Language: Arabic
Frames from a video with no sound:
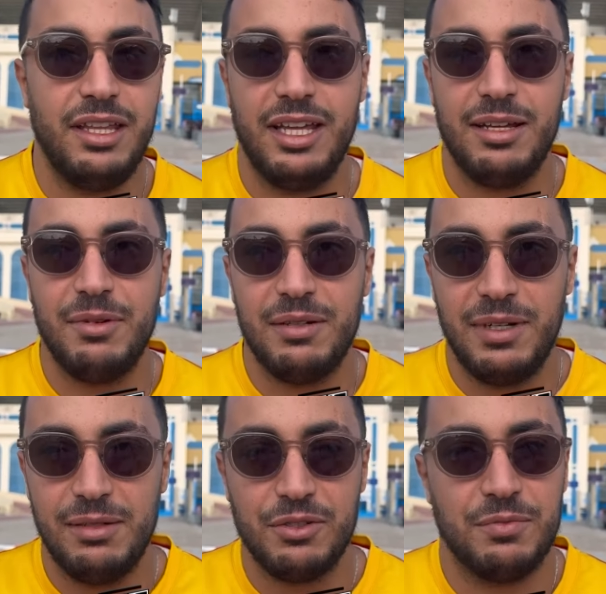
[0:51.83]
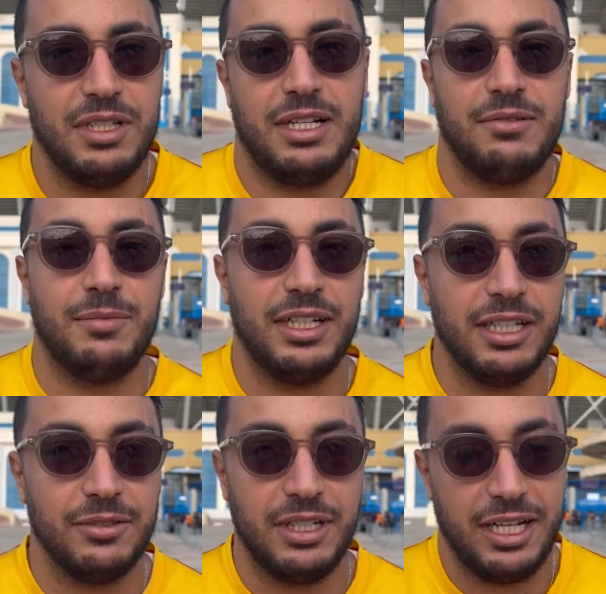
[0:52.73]
هذايا من قبل مش من توا
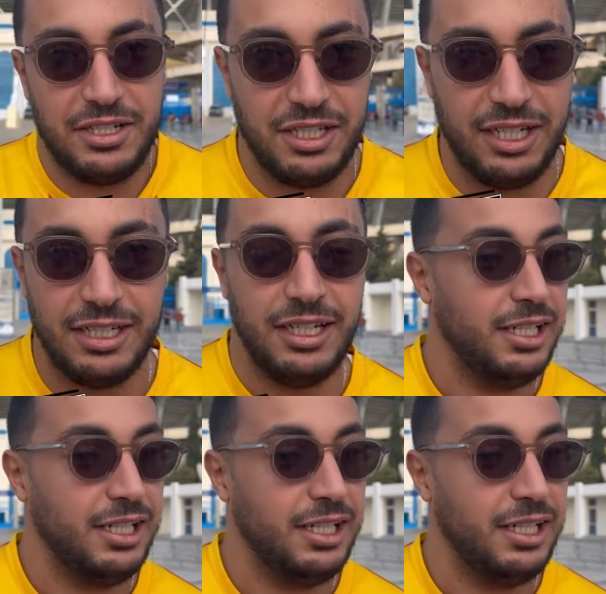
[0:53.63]
ترجي